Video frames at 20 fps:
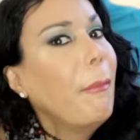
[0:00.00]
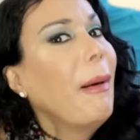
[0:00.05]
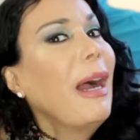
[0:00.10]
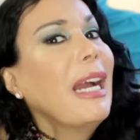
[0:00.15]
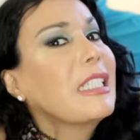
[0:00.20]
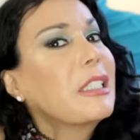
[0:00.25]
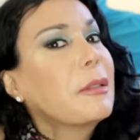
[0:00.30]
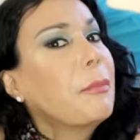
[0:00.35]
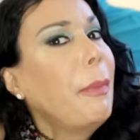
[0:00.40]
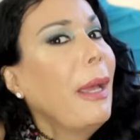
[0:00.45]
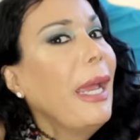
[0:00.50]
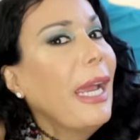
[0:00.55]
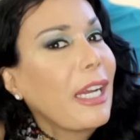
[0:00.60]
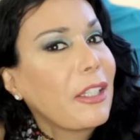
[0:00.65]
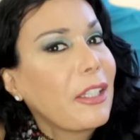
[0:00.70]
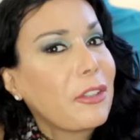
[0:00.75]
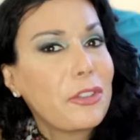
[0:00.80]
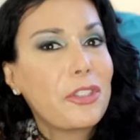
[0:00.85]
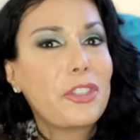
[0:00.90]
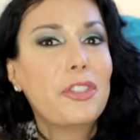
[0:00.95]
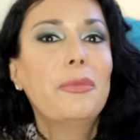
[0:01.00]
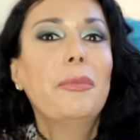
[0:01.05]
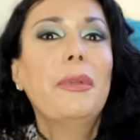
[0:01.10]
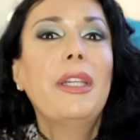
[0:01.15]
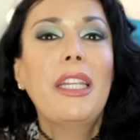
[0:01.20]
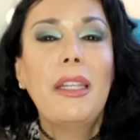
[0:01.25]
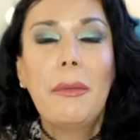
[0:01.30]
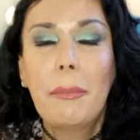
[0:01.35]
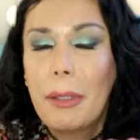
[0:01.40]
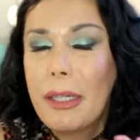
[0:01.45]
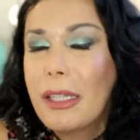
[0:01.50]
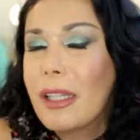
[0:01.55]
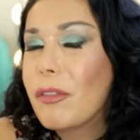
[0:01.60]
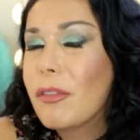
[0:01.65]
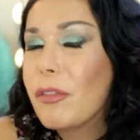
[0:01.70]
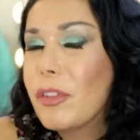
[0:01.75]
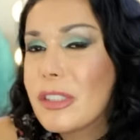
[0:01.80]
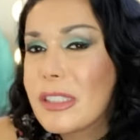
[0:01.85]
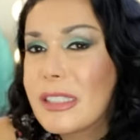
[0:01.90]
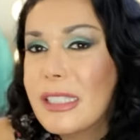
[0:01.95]
mais perto de mim, para
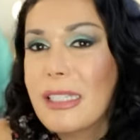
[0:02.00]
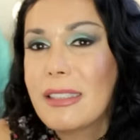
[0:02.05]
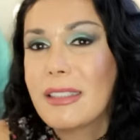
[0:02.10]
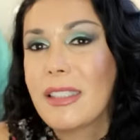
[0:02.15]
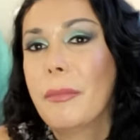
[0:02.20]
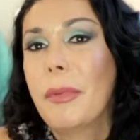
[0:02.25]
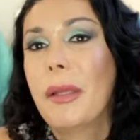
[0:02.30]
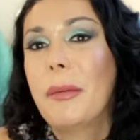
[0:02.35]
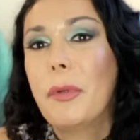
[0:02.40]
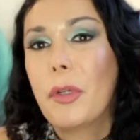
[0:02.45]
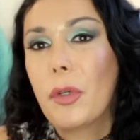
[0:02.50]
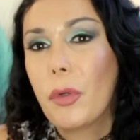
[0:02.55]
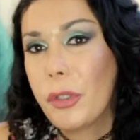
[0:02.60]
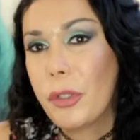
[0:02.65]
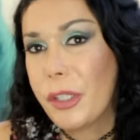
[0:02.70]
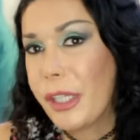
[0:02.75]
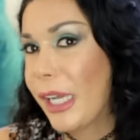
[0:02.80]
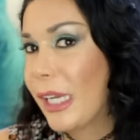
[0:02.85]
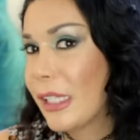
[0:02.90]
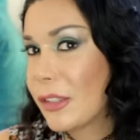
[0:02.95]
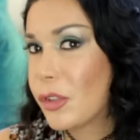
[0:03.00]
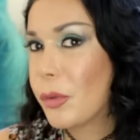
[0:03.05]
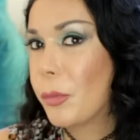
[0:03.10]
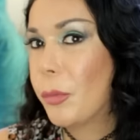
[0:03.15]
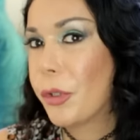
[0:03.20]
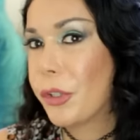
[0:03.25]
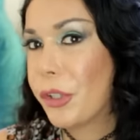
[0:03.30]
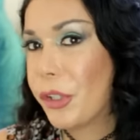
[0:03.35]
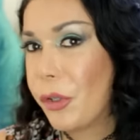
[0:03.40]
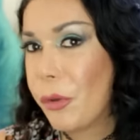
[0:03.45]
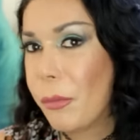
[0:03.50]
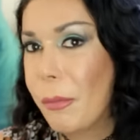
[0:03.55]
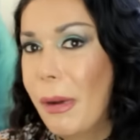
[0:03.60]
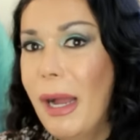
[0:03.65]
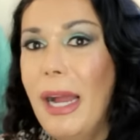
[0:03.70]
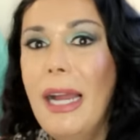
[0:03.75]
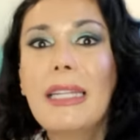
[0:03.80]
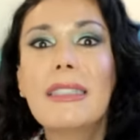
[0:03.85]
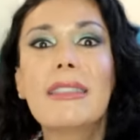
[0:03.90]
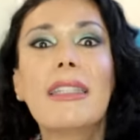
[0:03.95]
que vocês também me conheçam um pouquinho
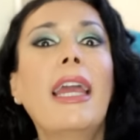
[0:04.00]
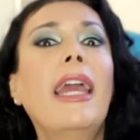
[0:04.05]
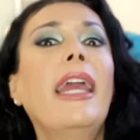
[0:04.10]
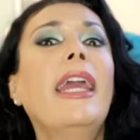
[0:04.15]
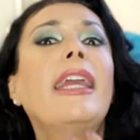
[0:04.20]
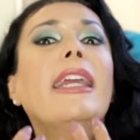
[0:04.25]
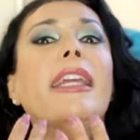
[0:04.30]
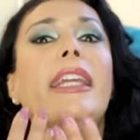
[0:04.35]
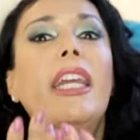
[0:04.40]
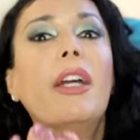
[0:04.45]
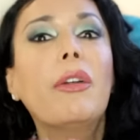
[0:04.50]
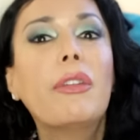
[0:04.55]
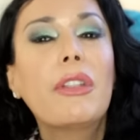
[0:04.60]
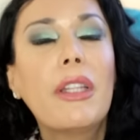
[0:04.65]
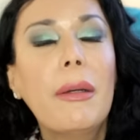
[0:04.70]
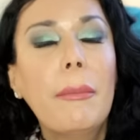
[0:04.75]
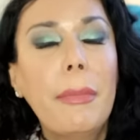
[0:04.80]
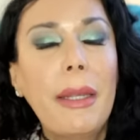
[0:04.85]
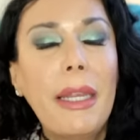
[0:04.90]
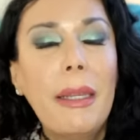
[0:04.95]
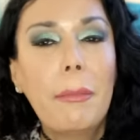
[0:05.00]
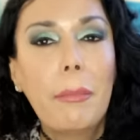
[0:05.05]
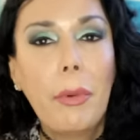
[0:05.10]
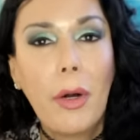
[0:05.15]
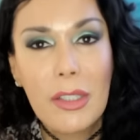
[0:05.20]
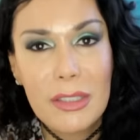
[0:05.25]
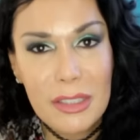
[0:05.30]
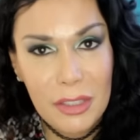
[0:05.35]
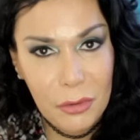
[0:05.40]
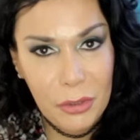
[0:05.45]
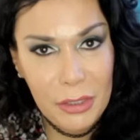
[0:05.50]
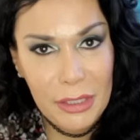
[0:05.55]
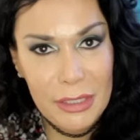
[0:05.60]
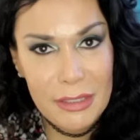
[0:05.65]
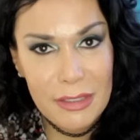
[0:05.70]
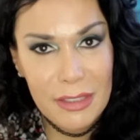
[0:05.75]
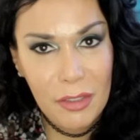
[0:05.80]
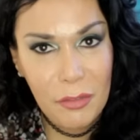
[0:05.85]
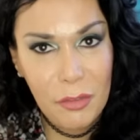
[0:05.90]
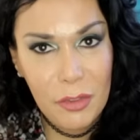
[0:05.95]
mais e eu também possa
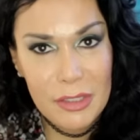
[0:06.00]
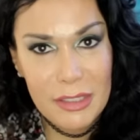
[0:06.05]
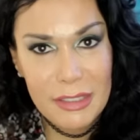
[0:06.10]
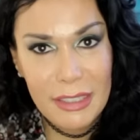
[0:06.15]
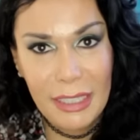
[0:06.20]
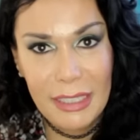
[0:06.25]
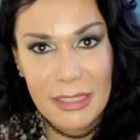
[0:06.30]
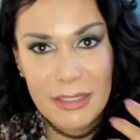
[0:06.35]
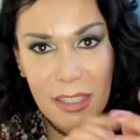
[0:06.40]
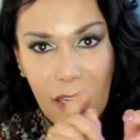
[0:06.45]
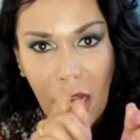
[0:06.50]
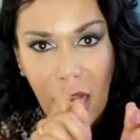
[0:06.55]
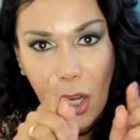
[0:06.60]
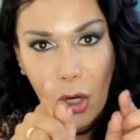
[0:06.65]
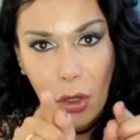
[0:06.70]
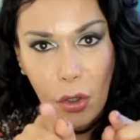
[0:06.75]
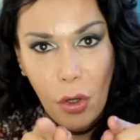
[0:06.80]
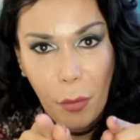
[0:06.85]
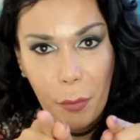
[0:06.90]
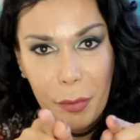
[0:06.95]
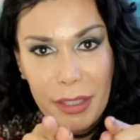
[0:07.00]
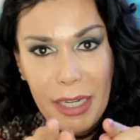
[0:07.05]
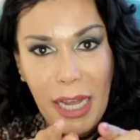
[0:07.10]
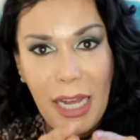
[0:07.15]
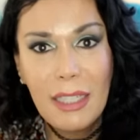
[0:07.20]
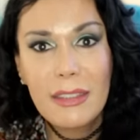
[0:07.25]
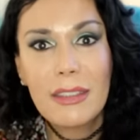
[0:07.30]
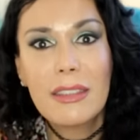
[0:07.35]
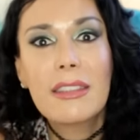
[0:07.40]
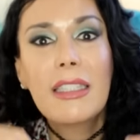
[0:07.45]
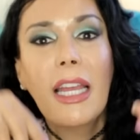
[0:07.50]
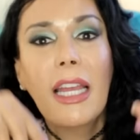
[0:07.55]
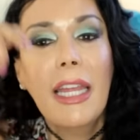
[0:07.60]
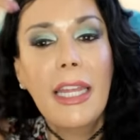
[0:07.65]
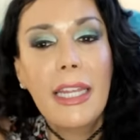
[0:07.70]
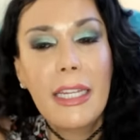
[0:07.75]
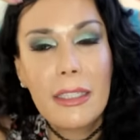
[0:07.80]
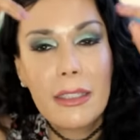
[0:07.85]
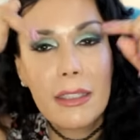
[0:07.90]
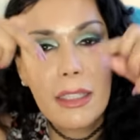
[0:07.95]
conhecer vocês. Combinadas?
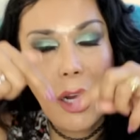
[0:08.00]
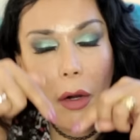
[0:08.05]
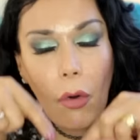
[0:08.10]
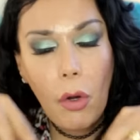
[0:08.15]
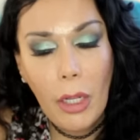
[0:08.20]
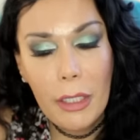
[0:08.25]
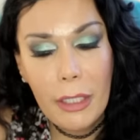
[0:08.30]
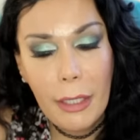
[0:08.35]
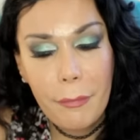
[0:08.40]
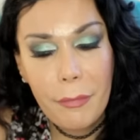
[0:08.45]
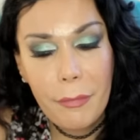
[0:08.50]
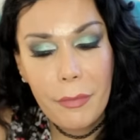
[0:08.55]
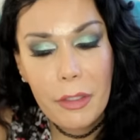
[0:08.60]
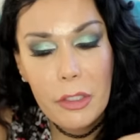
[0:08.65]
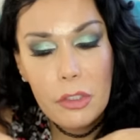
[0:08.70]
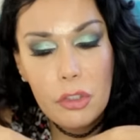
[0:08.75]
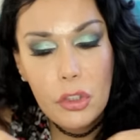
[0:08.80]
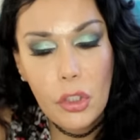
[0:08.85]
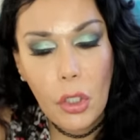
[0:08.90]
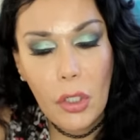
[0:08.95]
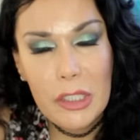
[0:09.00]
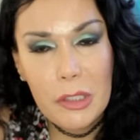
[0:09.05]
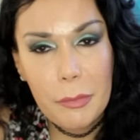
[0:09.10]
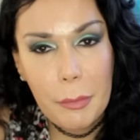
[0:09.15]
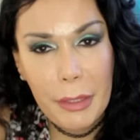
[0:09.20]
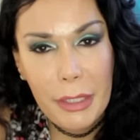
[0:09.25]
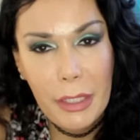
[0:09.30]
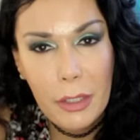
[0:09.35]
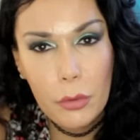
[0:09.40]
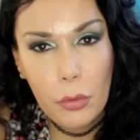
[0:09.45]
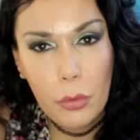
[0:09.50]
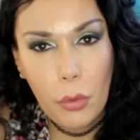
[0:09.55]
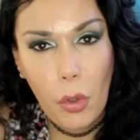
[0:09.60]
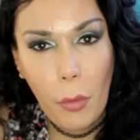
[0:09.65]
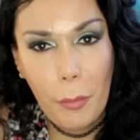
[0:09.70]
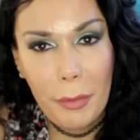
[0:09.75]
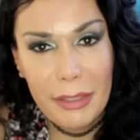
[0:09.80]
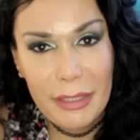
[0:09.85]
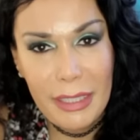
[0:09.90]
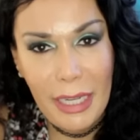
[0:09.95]
Então, olha, estou esperando
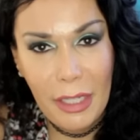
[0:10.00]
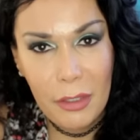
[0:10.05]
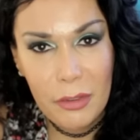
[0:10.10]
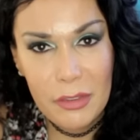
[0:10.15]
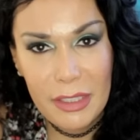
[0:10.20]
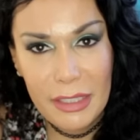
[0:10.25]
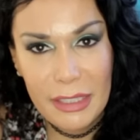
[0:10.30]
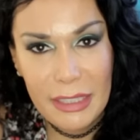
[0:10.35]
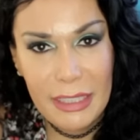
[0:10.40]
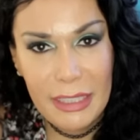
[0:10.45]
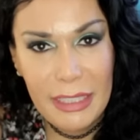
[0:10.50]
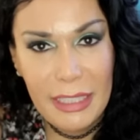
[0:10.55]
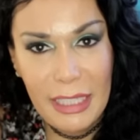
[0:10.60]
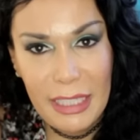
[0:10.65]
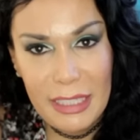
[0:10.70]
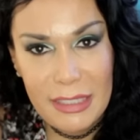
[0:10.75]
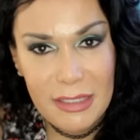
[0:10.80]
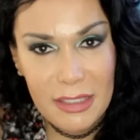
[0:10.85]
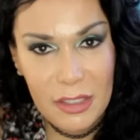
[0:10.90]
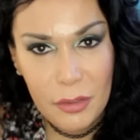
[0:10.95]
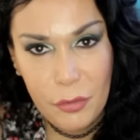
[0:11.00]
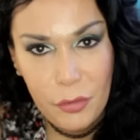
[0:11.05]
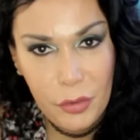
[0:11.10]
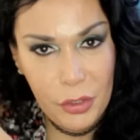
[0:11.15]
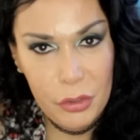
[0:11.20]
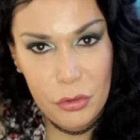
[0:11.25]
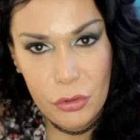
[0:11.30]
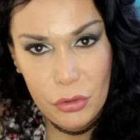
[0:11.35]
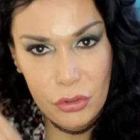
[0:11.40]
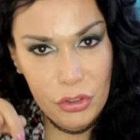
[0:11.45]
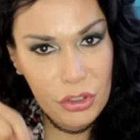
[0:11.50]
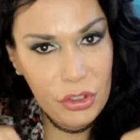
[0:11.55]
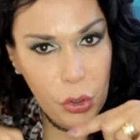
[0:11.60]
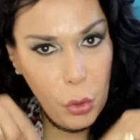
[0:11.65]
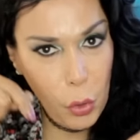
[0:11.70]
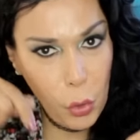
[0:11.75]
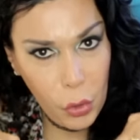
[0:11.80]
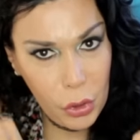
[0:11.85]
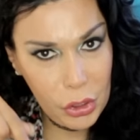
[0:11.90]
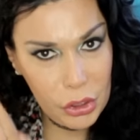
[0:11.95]
comentários aqui nesse vídeo de
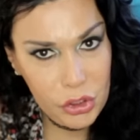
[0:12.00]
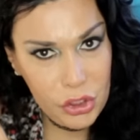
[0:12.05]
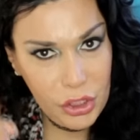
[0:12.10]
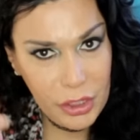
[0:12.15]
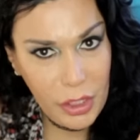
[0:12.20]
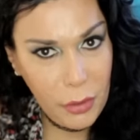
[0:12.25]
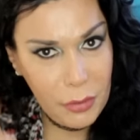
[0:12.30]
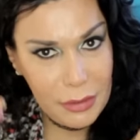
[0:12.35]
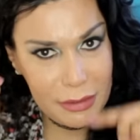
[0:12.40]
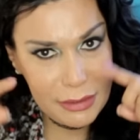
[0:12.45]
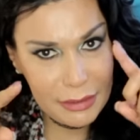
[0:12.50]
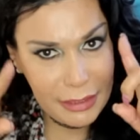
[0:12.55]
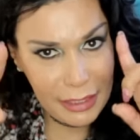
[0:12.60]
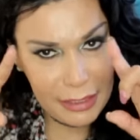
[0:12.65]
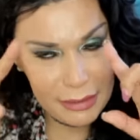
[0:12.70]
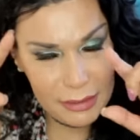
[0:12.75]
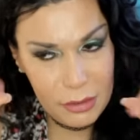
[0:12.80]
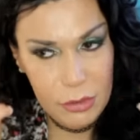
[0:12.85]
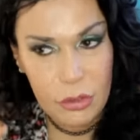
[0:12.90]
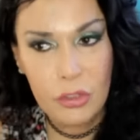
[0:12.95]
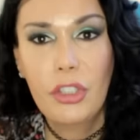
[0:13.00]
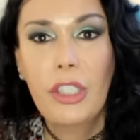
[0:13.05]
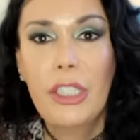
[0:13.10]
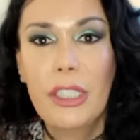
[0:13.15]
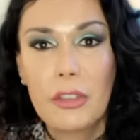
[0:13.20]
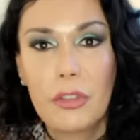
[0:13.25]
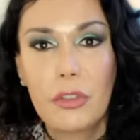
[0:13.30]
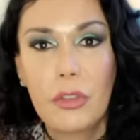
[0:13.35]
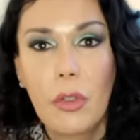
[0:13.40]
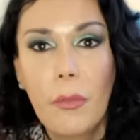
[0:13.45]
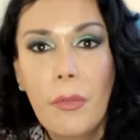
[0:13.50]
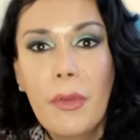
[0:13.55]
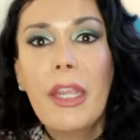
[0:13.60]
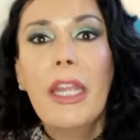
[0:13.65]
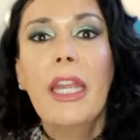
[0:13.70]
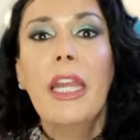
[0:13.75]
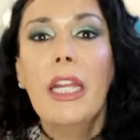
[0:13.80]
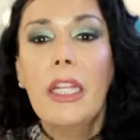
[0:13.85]
hoje. Não esqueçam disso.